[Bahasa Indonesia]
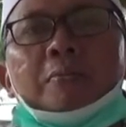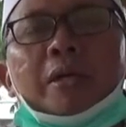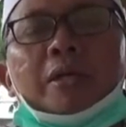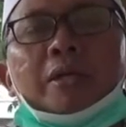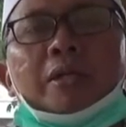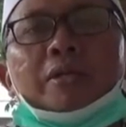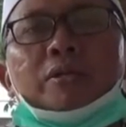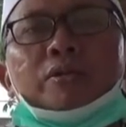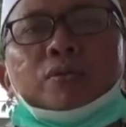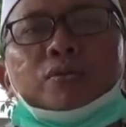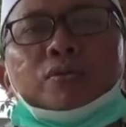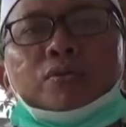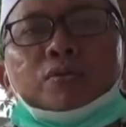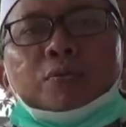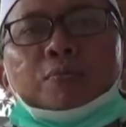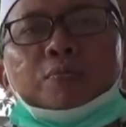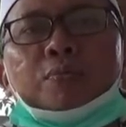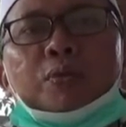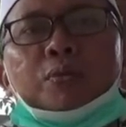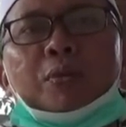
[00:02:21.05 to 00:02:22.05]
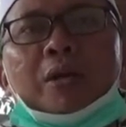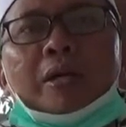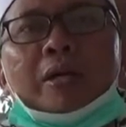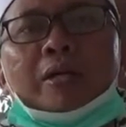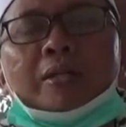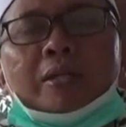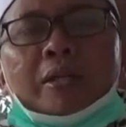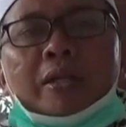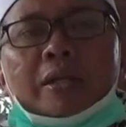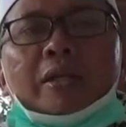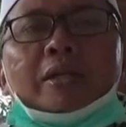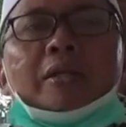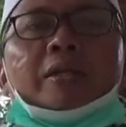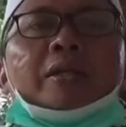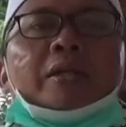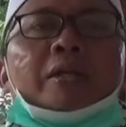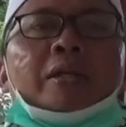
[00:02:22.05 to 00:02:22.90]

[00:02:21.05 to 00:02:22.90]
Baing Yusuf Purwakarta